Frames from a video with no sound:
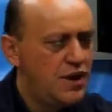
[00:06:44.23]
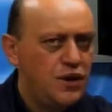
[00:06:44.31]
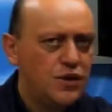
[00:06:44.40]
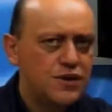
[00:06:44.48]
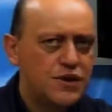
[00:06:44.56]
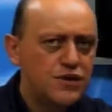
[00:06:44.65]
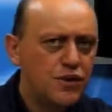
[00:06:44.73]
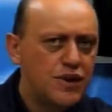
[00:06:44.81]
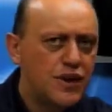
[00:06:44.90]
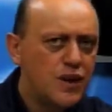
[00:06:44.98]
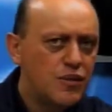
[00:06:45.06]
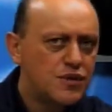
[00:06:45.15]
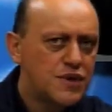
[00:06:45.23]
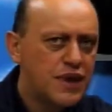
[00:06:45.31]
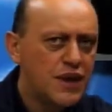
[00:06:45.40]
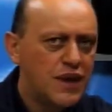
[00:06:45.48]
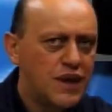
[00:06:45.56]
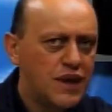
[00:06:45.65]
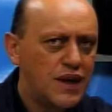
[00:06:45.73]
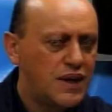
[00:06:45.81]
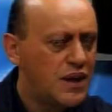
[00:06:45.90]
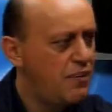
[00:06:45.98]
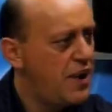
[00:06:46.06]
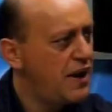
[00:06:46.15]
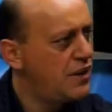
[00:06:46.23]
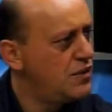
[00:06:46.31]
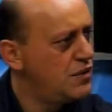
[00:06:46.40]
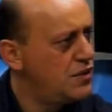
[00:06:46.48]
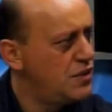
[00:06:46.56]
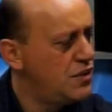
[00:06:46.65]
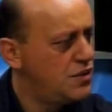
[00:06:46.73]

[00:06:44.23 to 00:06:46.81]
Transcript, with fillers: Entonces no tenemos que, taparnos